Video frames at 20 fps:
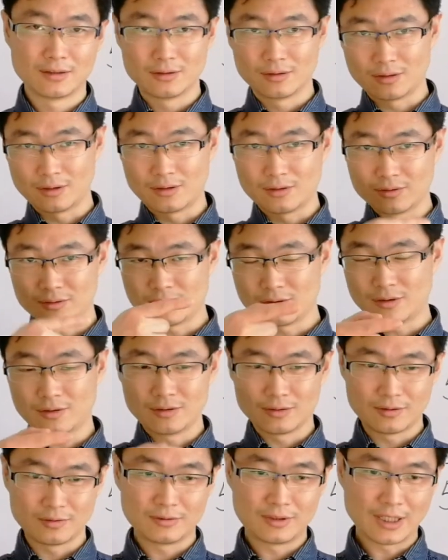哆、
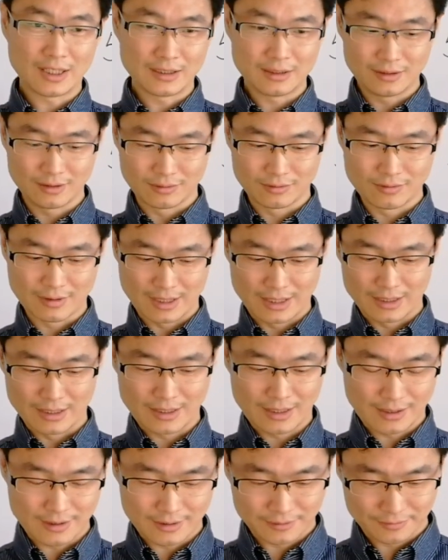嗦都加一，瑞
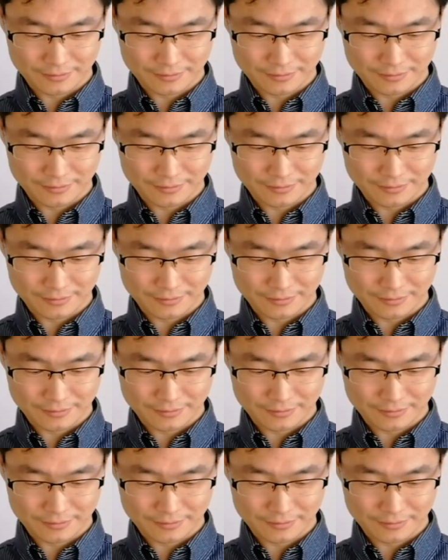拉，